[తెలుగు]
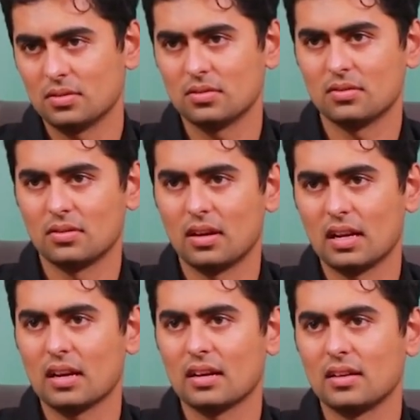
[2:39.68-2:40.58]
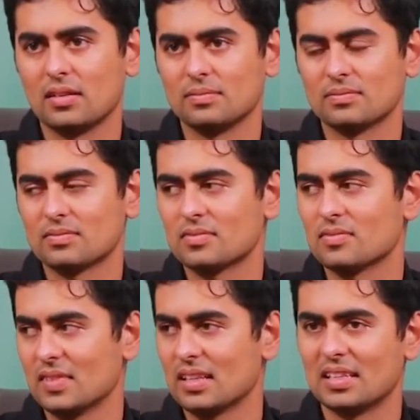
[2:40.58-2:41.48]
సో అలాగా
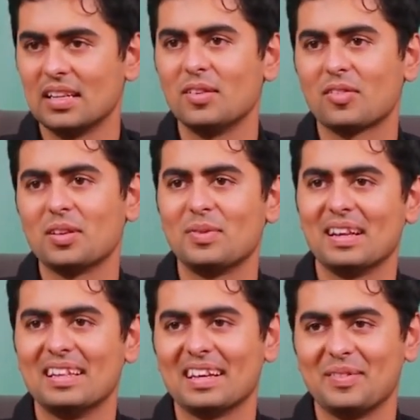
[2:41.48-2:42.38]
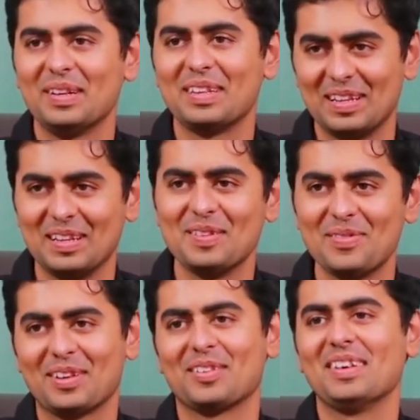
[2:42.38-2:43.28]
ఇంకా సిరి ఒకటి మిగిలింది కాబట్టి సిరిని
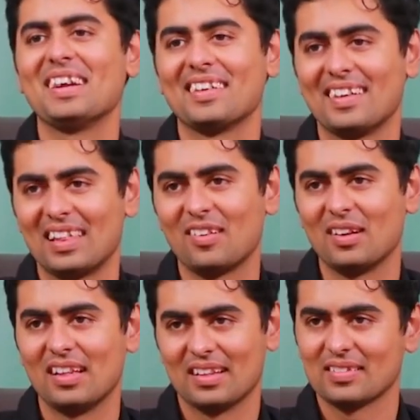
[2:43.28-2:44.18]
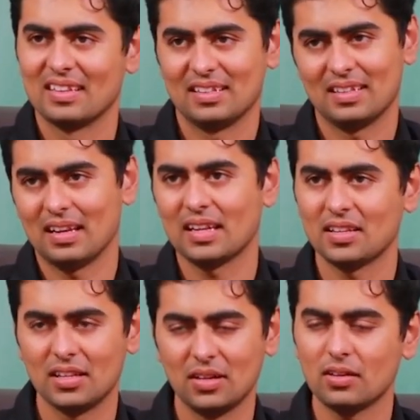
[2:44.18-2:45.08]
పట్టుకొని అంటే
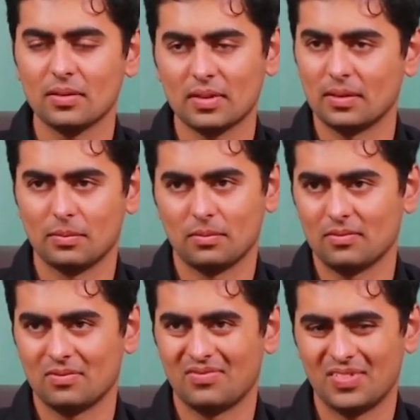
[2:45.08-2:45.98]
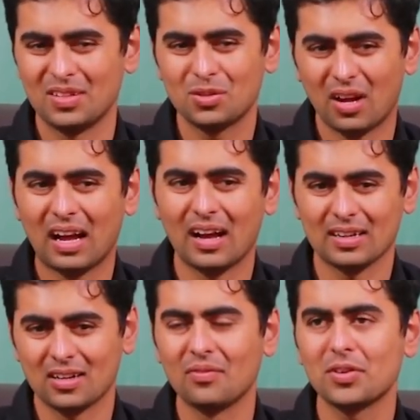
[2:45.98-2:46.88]
సిరి కూడా ఇంకా ఫ్రెండ్స్ ఆ
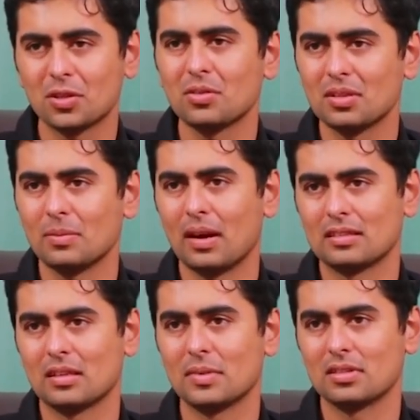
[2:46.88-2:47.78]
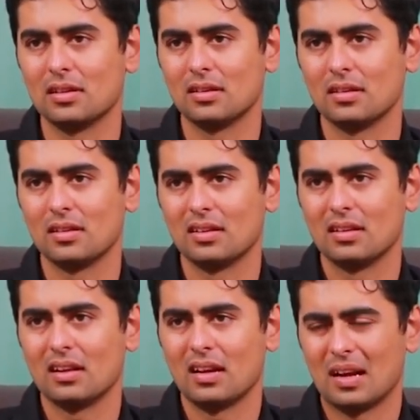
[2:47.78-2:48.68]
కంఫర్ట్ ఉంది ఉంది ఇద్దరి మధ్యన
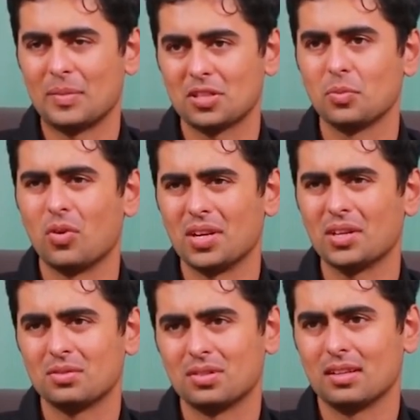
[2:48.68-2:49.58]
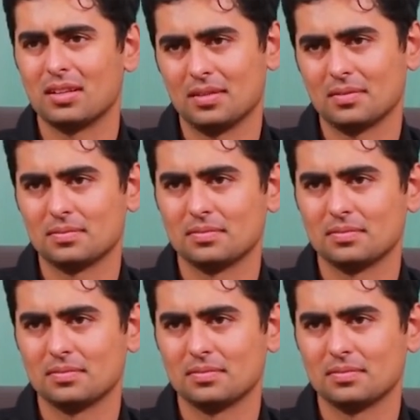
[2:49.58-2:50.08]
ఆ మంచి బాండింగ్ ఉంది అది